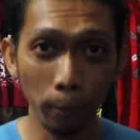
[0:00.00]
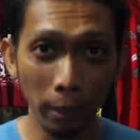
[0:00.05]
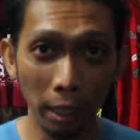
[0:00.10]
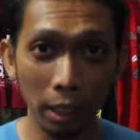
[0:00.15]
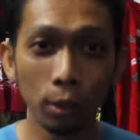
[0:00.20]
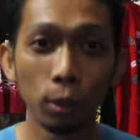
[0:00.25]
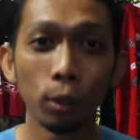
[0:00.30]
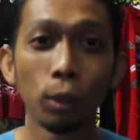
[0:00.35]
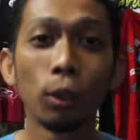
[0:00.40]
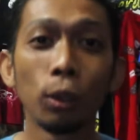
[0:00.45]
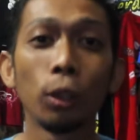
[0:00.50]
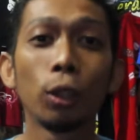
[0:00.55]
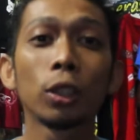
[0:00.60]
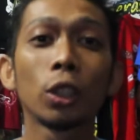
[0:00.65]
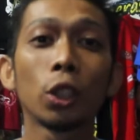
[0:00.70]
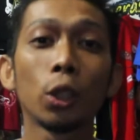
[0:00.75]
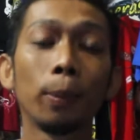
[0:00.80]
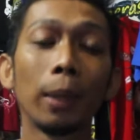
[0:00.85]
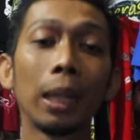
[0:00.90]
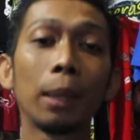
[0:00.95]
bagus,
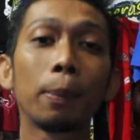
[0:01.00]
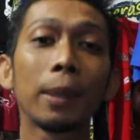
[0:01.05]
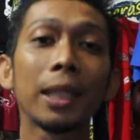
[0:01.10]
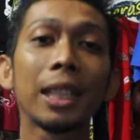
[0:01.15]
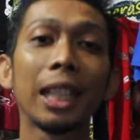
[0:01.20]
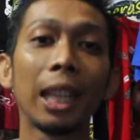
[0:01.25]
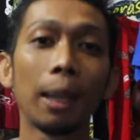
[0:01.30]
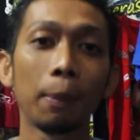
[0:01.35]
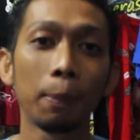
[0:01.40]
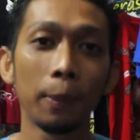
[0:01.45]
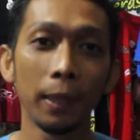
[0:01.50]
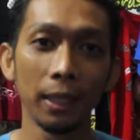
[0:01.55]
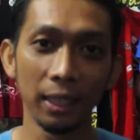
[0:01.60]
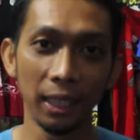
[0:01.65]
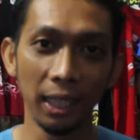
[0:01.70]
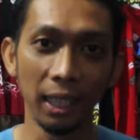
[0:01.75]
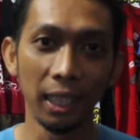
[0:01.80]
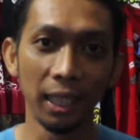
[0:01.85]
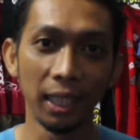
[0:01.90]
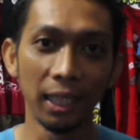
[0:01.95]
cuman
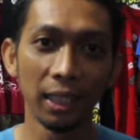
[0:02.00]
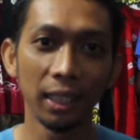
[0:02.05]
persiapannya